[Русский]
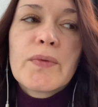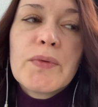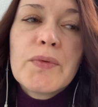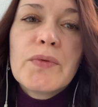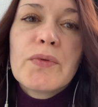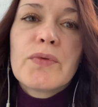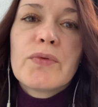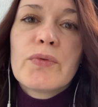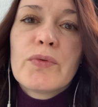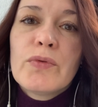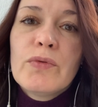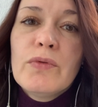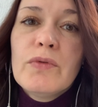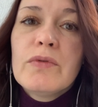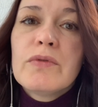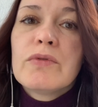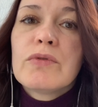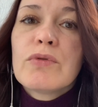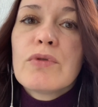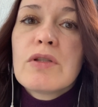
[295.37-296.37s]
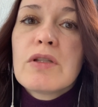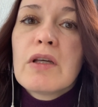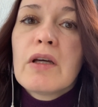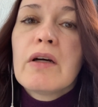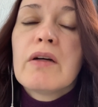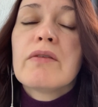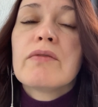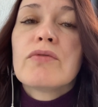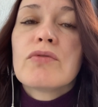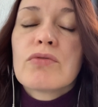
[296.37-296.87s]
тьфу тьфу тьфу
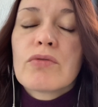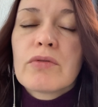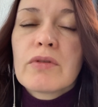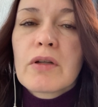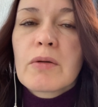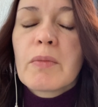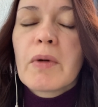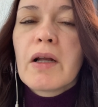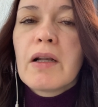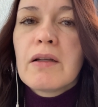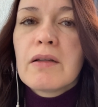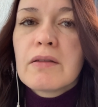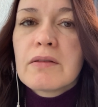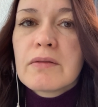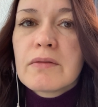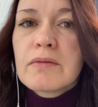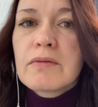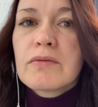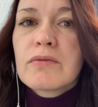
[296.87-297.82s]
друзья, все нормально.